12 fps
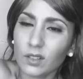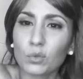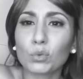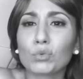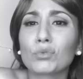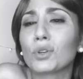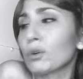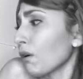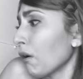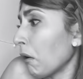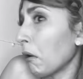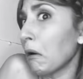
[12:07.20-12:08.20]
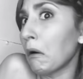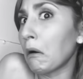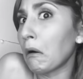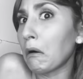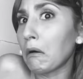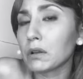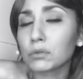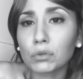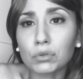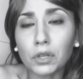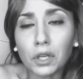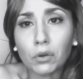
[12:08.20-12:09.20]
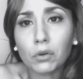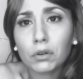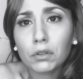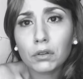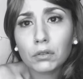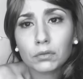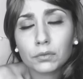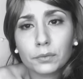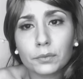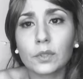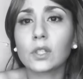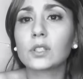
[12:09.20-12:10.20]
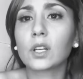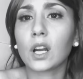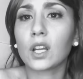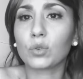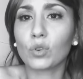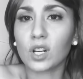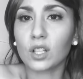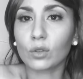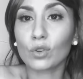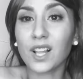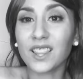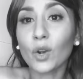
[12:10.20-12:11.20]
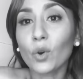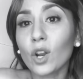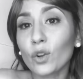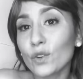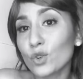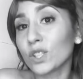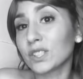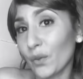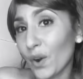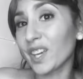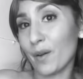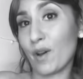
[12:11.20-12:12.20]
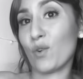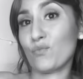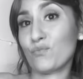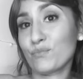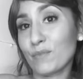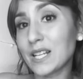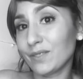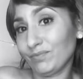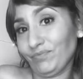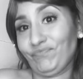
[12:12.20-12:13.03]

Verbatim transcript: Esto es un, esto incordio y se cae todo el rato. O sea, tengo el árbol sujetador aquí abajo, ¿vale?